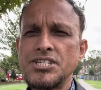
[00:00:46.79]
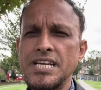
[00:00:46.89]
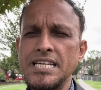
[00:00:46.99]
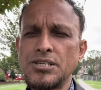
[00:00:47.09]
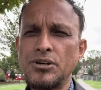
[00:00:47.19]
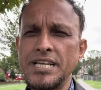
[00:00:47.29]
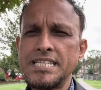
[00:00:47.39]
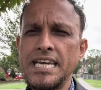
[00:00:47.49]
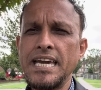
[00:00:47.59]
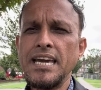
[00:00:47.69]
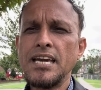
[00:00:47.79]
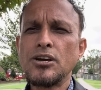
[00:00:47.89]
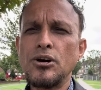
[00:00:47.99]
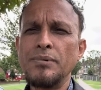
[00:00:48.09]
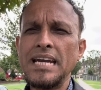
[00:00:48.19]
শেষ করেছে
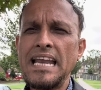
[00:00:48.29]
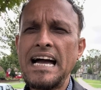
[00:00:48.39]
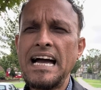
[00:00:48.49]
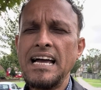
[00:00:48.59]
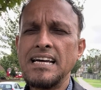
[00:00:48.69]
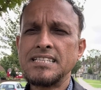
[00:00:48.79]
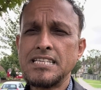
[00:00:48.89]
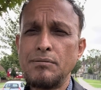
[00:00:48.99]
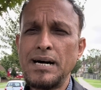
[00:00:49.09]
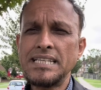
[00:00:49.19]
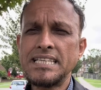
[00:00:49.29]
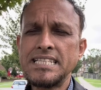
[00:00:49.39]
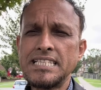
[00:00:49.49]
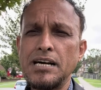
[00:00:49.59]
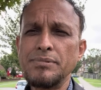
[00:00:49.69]
কুমিল্লা জামাত
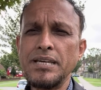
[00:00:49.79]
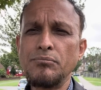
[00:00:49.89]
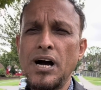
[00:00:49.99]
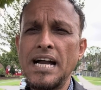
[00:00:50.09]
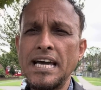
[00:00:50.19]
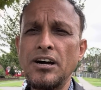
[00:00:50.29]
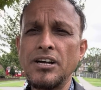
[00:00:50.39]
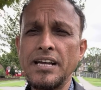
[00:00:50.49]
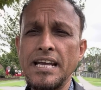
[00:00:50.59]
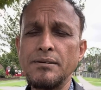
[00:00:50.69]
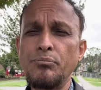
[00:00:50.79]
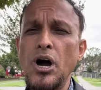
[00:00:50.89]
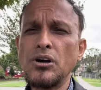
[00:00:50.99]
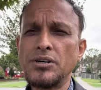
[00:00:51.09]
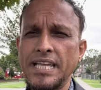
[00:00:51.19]
ইসলামী মহানগরের
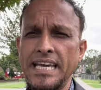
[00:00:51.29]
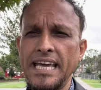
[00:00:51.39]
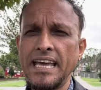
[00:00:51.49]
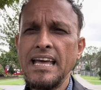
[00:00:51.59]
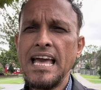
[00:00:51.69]
পক্ষ থেকে